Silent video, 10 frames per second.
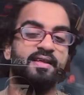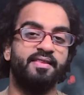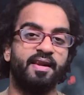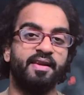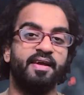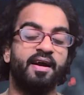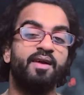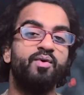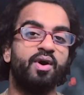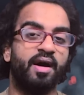के अंदर नहीं है
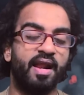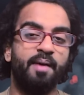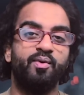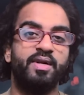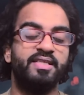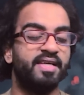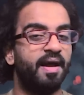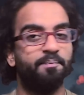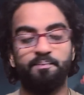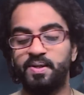अगर वो ख़राब होना चाहे
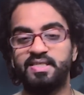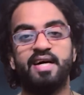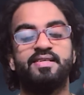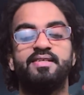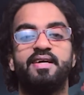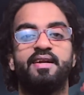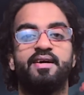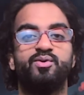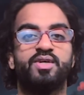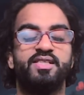आप पचास हज़ार
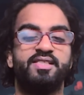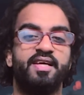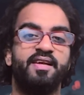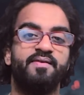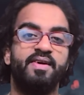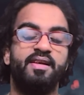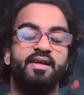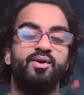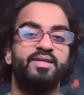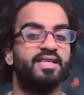का उसका स्टेयरिंग व्हील
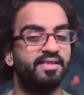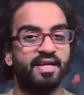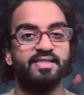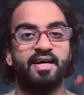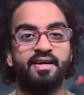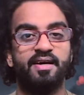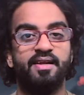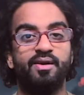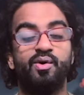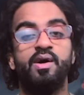ले लो या सत्तर हज़ार का
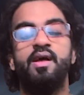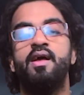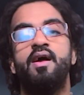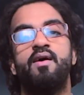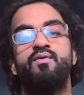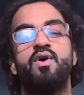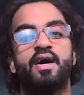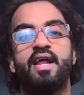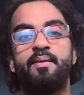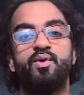ले लो वो
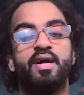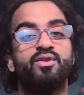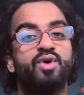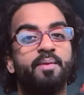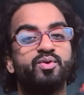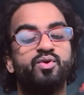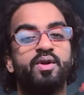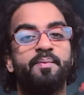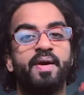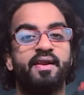ख़राब हो गया तो आप उसको
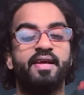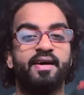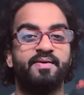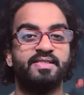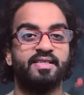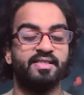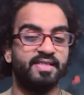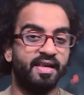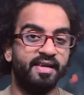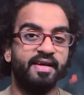रिपेयर नहीं करवा सकते
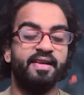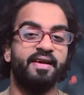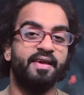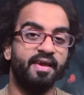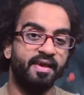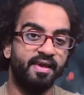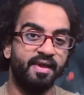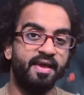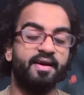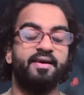चाहे लेने के
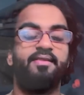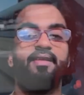एक